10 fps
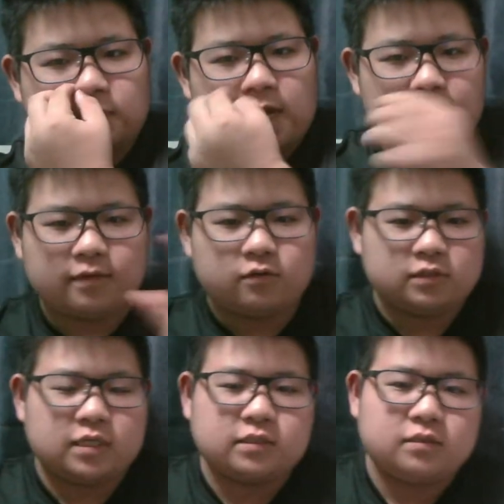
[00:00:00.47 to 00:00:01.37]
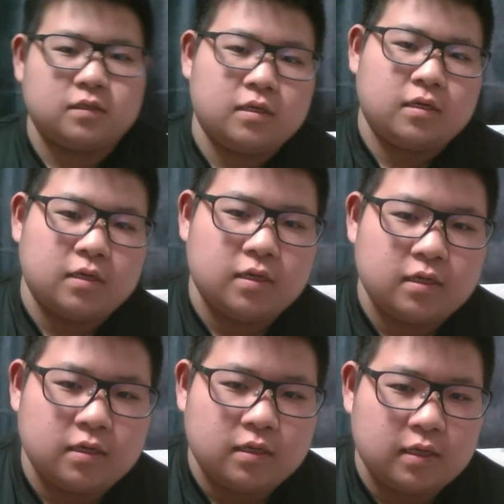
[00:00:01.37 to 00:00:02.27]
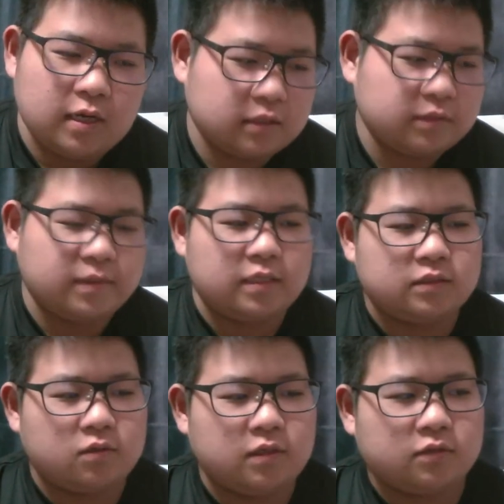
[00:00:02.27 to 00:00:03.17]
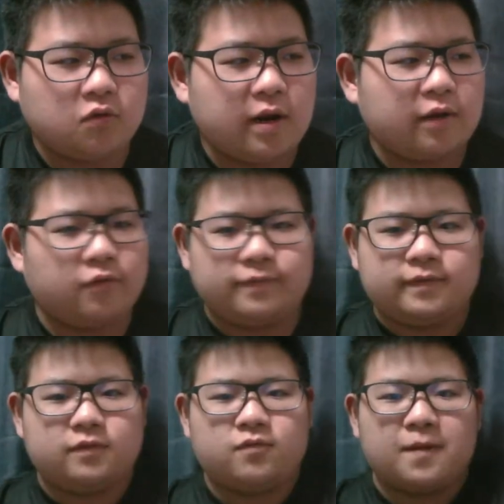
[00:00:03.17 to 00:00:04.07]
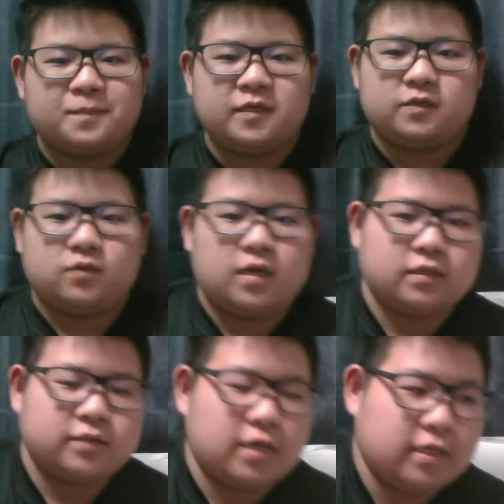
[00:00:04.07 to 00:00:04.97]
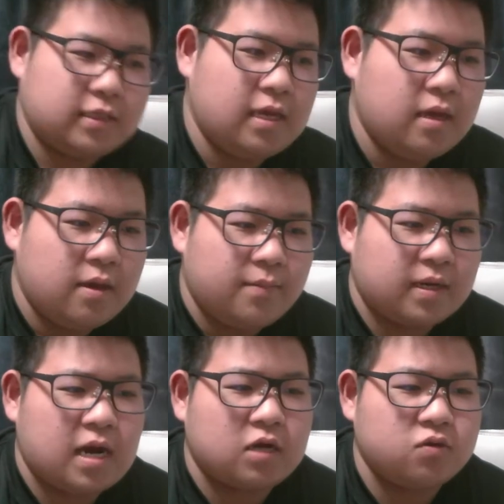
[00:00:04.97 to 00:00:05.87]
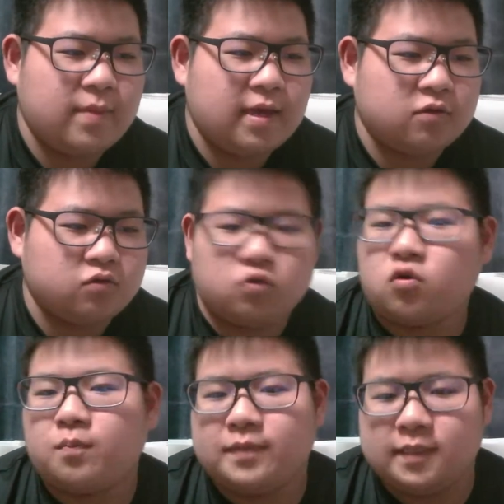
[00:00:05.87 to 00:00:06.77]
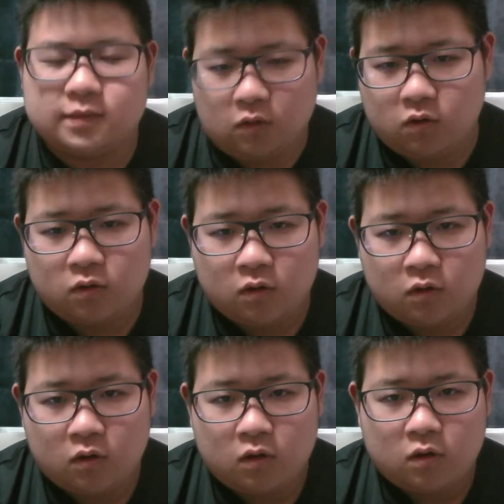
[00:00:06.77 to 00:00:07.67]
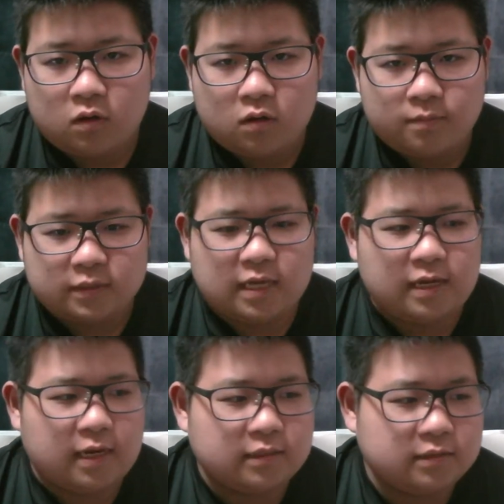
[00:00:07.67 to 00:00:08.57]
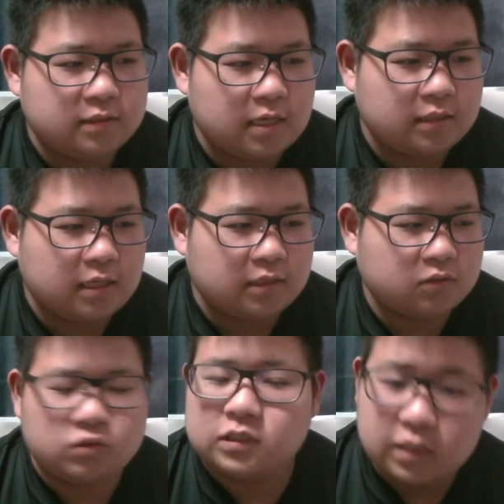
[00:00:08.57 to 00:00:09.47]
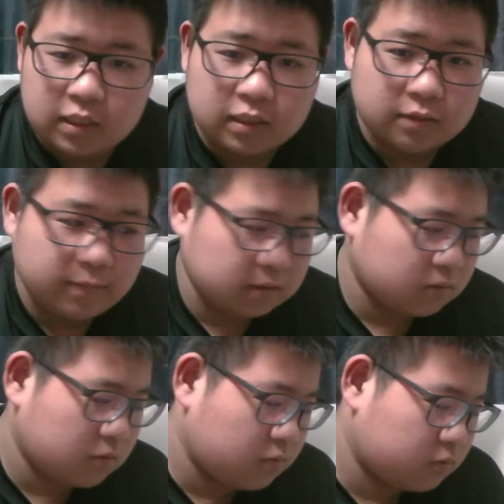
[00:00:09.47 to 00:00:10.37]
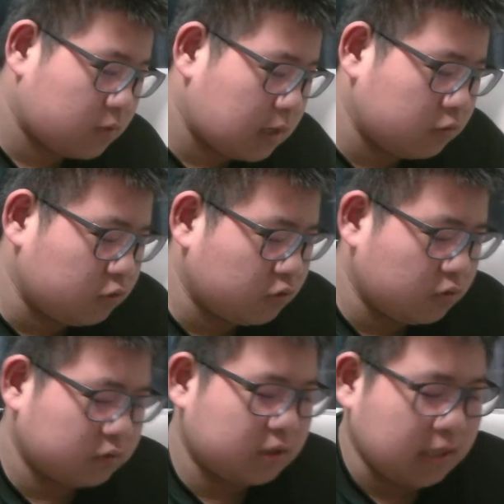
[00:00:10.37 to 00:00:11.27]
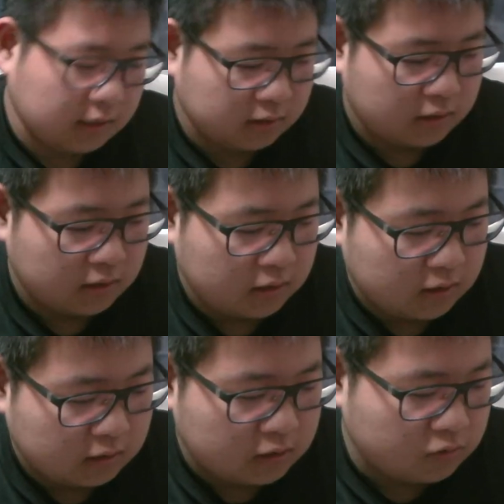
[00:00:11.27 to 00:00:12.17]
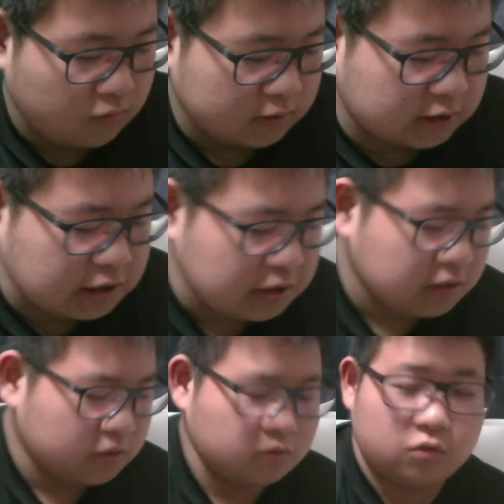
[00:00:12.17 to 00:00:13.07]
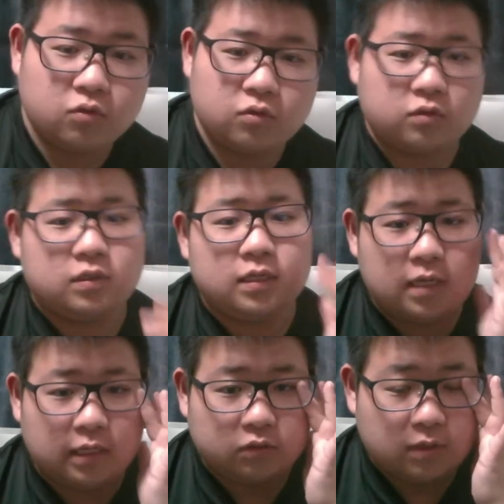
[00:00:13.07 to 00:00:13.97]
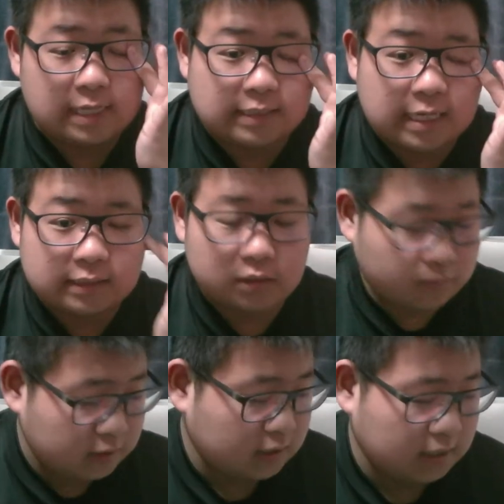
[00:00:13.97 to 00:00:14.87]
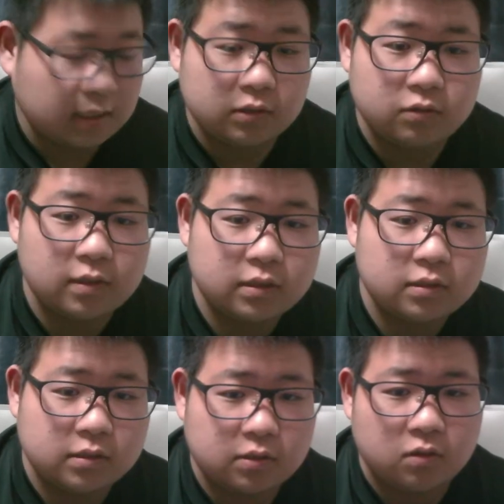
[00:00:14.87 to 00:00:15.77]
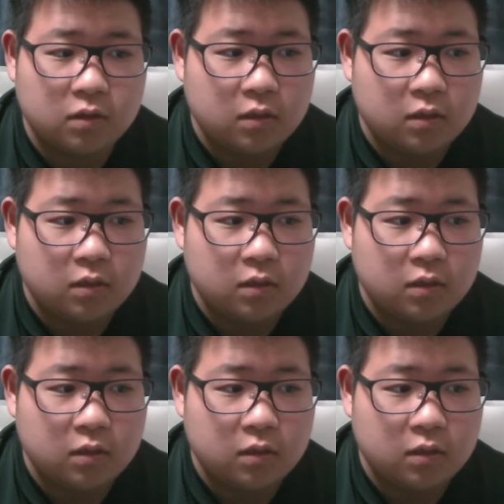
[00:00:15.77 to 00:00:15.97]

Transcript: はい、こんにちは。えはじめです。俺、ドラゴンっていうワンピースのキャラクターがいて、まあ、革命軍のトップですよ。まあ、大犯罪的組織。まあ、その、ドラゴンの能力って何っていうのは、神竜の能力ではないかと。風風の実ではないかと言われてるんですけど、